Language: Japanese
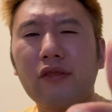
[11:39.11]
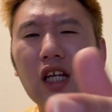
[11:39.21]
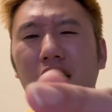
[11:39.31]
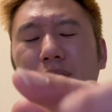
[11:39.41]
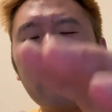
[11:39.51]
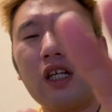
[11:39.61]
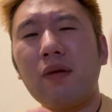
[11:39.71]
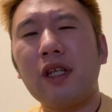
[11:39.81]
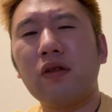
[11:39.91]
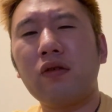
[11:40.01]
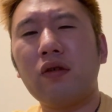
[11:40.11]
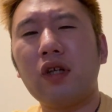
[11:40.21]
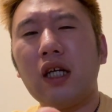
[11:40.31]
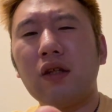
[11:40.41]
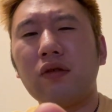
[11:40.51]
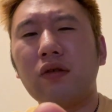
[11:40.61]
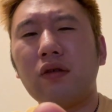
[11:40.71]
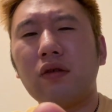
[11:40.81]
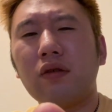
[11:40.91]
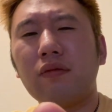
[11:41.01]
カップラーメンの、あ
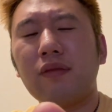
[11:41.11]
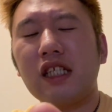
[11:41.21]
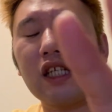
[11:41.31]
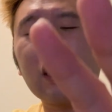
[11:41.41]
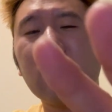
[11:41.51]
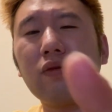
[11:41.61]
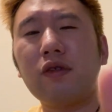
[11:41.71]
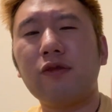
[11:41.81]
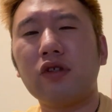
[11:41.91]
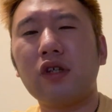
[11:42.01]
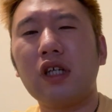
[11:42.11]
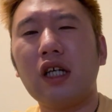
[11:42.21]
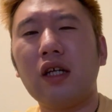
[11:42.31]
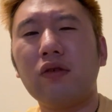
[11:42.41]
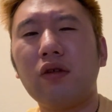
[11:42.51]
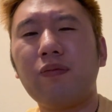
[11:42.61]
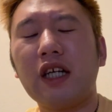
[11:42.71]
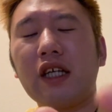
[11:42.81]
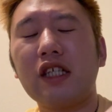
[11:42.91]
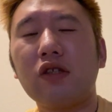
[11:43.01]
のまあ、写真の部分あの
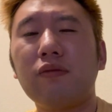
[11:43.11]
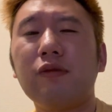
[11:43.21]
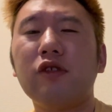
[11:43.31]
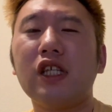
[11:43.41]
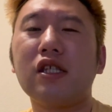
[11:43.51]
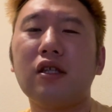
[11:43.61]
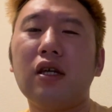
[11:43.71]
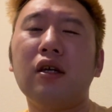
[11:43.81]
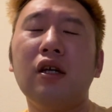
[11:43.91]
パッケージの部分ですね